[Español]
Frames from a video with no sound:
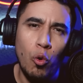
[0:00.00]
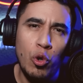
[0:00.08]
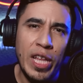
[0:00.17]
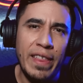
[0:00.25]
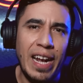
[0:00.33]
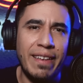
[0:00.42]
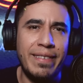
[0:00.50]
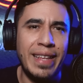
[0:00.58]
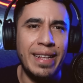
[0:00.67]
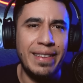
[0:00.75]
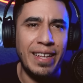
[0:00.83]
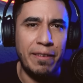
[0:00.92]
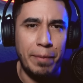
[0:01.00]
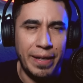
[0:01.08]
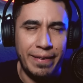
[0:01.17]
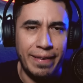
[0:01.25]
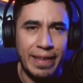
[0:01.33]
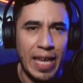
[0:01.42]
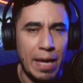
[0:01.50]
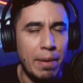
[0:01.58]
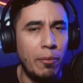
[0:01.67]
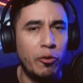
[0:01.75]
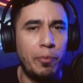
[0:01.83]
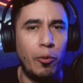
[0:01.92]
Una de las tantas veces que
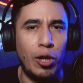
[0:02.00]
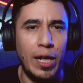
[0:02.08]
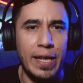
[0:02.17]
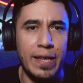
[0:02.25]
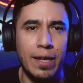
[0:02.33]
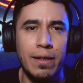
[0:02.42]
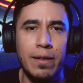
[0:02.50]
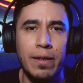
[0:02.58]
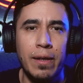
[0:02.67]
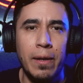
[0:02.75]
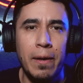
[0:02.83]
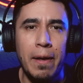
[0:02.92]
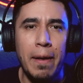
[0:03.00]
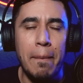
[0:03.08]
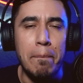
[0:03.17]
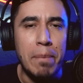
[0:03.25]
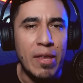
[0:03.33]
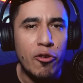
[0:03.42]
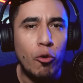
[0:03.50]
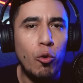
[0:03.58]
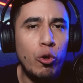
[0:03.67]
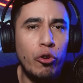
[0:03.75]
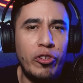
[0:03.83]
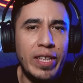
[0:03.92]
íbamos por leña, me dio
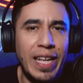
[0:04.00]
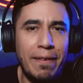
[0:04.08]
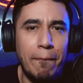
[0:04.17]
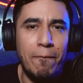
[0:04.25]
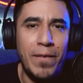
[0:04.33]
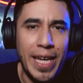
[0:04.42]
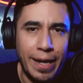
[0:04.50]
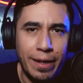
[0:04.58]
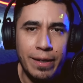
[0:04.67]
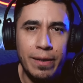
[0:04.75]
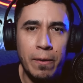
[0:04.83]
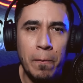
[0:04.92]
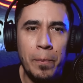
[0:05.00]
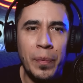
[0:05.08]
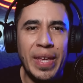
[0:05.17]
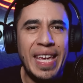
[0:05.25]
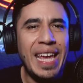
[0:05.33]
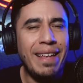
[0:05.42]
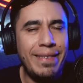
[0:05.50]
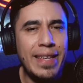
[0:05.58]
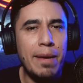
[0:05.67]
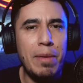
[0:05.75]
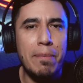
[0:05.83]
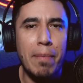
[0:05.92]
curiosidad ver qué
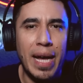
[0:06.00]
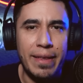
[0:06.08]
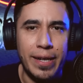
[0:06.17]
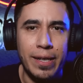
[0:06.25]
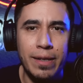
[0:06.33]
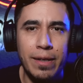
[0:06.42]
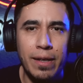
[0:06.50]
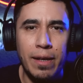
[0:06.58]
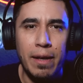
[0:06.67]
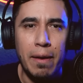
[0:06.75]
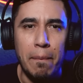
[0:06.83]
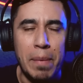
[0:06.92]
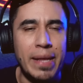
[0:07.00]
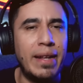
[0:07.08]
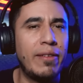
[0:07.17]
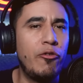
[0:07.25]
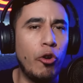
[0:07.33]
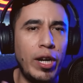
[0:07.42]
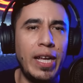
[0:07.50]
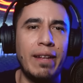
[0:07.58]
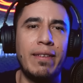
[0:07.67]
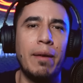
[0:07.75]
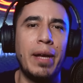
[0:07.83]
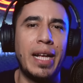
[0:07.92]
hacía mi madre mientras yo
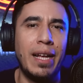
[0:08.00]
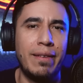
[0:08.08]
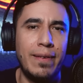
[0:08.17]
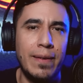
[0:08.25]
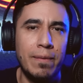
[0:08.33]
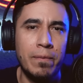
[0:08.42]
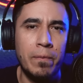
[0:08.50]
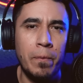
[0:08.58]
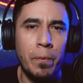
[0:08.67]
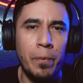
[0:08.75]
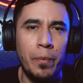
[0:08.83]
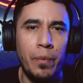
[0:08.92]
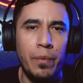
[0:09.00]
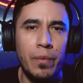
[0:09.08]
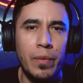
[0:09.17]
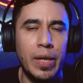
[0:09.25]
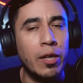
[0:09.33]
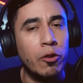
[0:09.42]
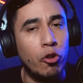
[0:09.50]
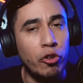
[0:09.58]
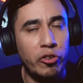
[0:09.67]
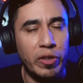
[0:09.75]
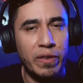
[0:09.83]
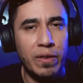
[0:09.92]
regresaba a casa.
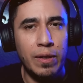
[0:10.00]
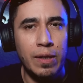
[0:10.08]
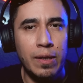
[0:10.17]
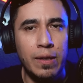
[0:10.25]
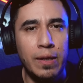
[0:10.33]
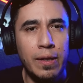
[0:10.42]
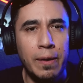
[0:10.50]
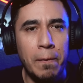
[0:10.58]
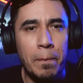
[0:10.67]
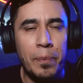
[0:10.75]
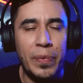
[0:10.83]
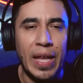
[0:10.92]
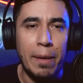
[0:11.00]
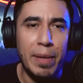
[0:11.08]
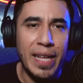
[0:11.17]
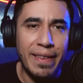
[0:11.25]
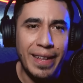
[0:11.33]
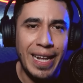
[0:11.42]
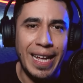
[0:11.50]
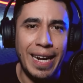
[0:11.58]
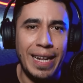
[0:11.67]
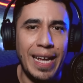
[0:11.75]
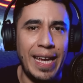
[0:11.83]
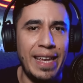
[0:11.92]
Entonces, terminé de
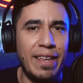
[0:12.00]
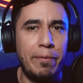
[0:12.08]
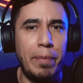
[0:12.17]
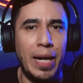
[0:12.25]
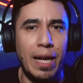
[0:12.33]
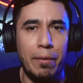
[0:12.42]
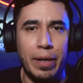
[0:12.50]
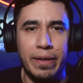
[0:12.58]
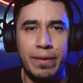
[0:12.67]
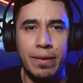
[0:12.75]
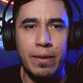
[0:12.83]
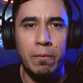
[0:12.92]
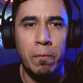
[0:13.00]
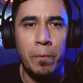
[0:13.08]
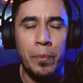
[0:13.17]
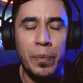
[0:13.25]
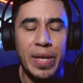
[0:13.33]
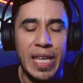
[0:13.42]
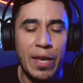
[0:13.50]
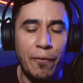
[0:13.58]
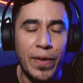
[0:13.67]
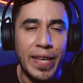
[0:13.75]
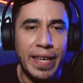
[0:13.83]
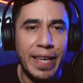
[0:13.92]
leerle aquellas palabras y
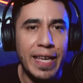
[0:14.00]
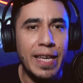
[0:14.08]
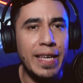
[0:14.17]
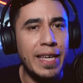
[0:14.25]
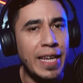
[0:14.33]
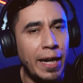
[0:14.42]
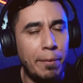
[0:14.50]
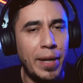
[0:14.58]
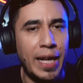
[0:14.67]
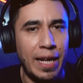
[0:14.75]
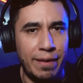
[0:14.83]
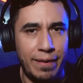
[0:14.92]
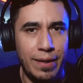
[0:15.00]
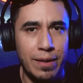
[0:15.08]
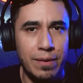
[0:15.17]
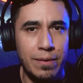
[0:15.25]
fingí irme a casa.